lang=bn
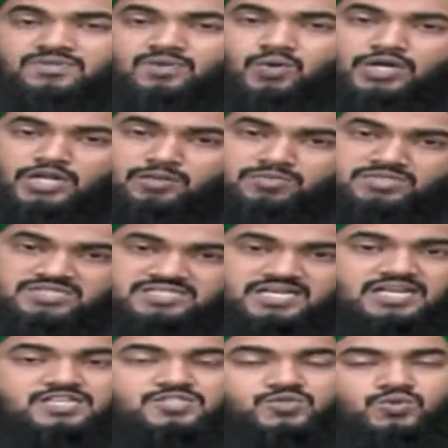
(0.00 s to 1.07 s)
ঘরের মধ্যে
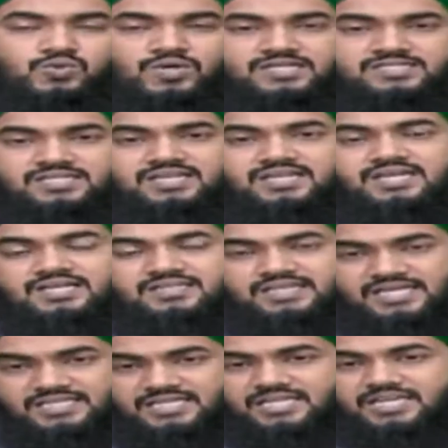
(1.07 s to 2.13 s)
যারাই ছোট আছে
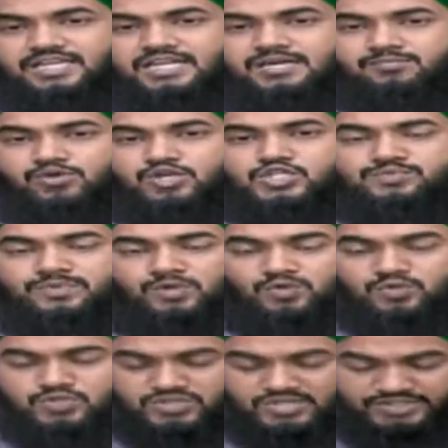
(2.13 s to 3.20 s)
তাদেরকে নিয়ে বসবেন
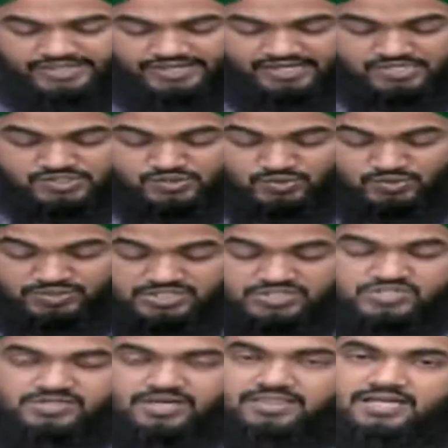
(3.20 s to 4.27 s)
অনুষ্ঠান দেখার জন্য
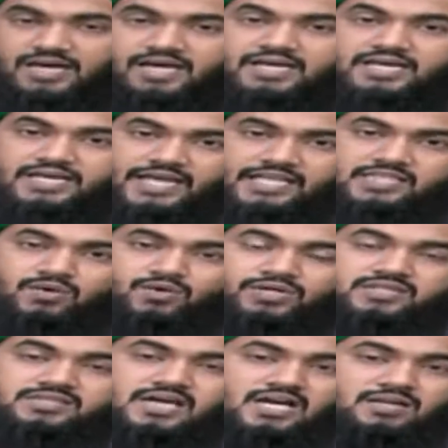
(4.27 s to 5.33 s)
ইনশাআল্লাহ এতে
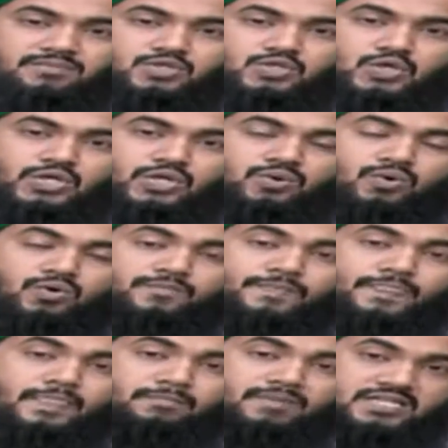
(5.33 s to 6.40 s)
করে তার ভিতরেও
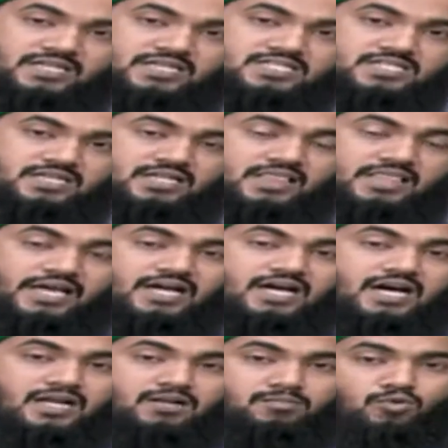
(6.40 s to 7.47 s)
মাদানী চ্যানেল
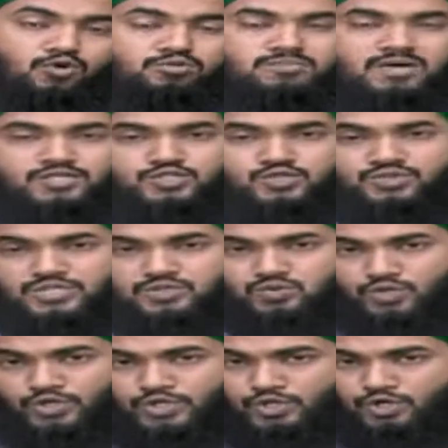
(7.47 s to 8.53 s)
দেখার মন মানসিকতা
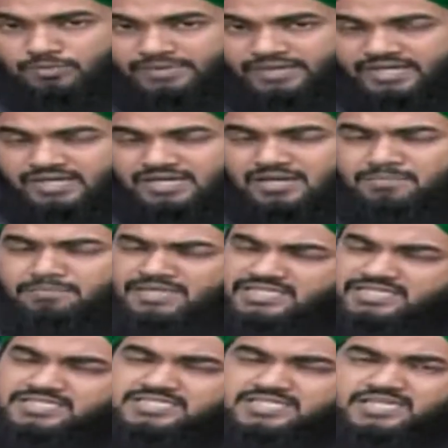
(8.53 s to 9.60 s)
তৈরি হবে
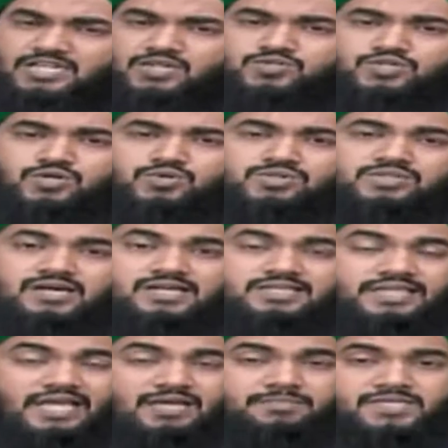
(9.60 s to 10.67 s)
মাদানী চ্যানেলও যখন তারা
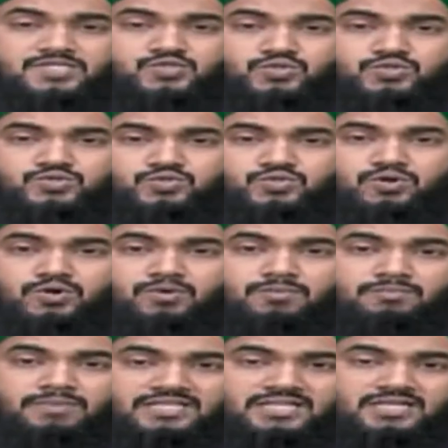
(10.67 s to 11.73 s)
দেখবে ছোট ছোট
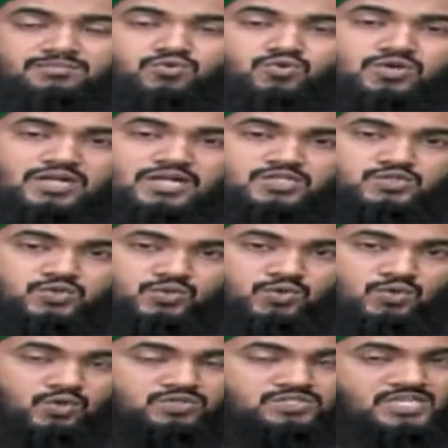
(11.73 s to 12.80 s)
মাদানী মুন্নারা ছোট
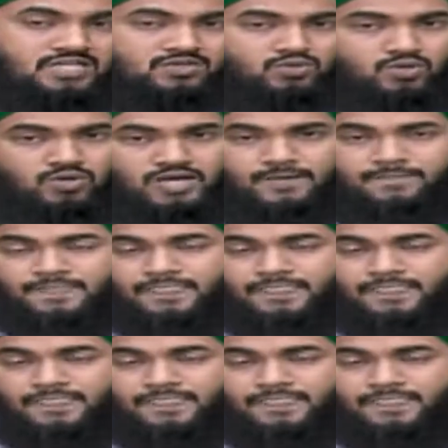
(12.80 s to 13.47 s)
ছাত্ররা